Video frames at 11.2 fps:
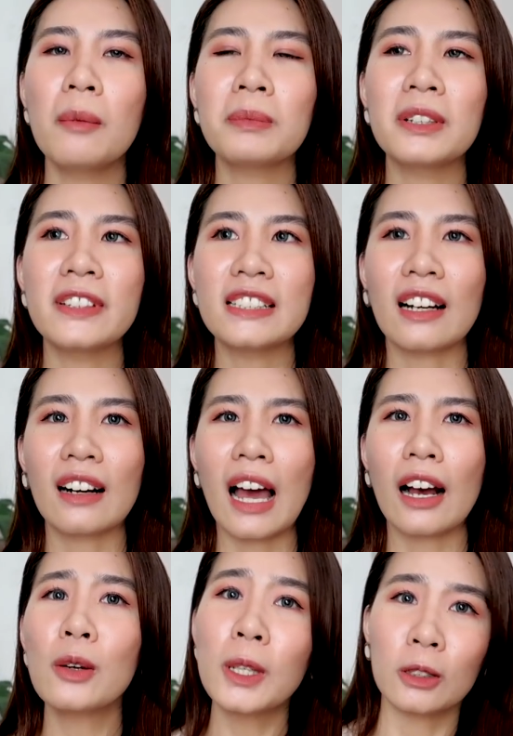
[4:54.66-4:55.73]
bởi vì rằng là
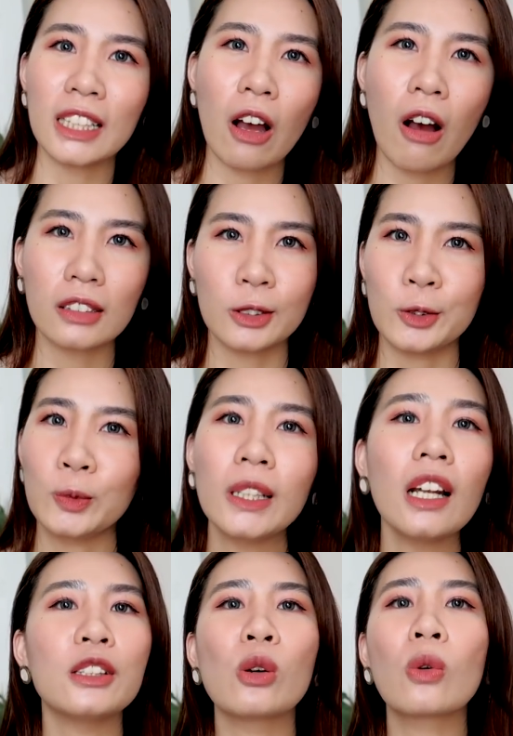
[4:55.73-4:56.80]
không hiểu sao họ sử dụng rất
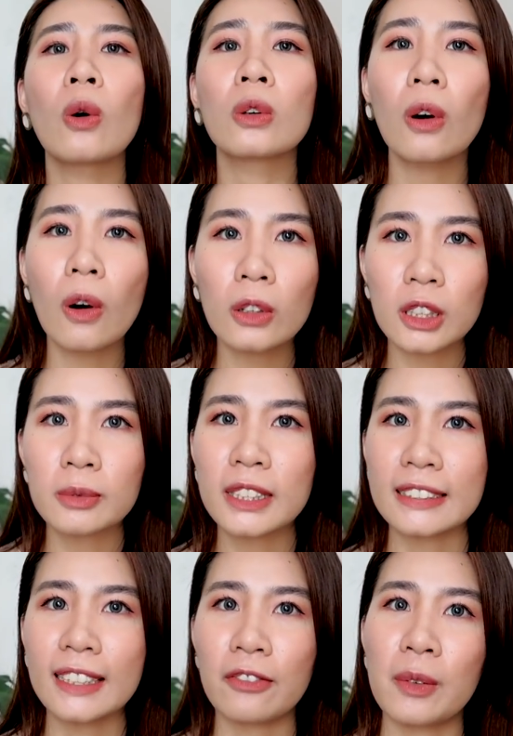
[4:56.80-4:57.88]
là nhiều cồn khô trong những
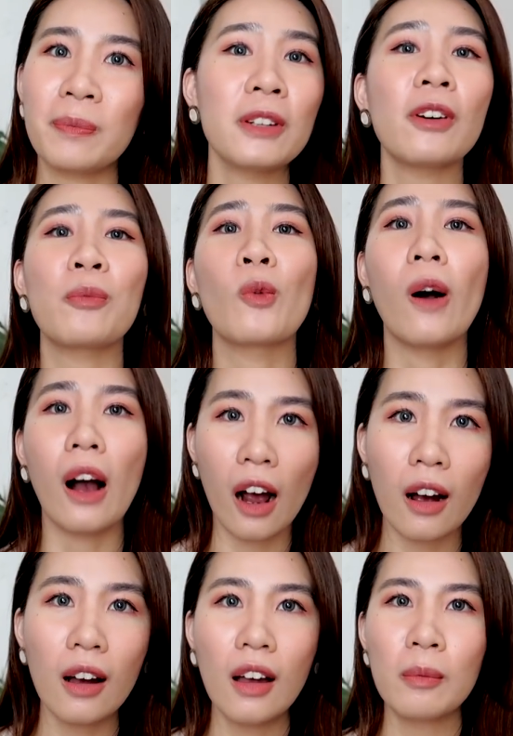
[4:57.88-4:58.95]
cái sản phẩm mỹ phẩm của
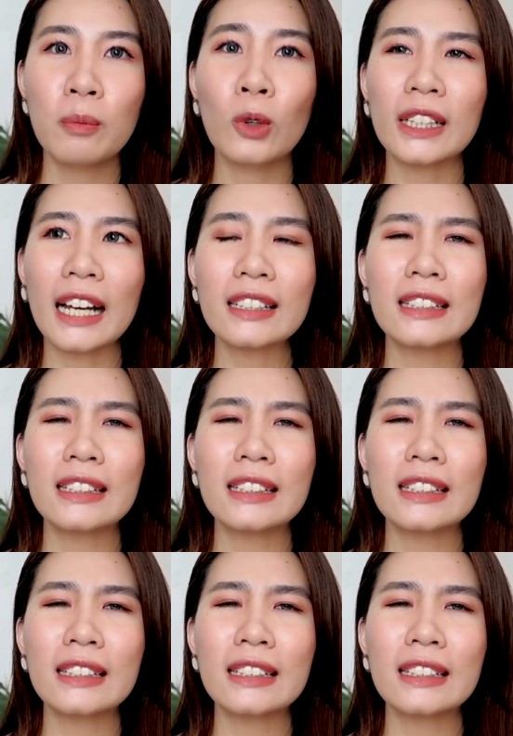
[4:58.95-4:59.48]
họ một cách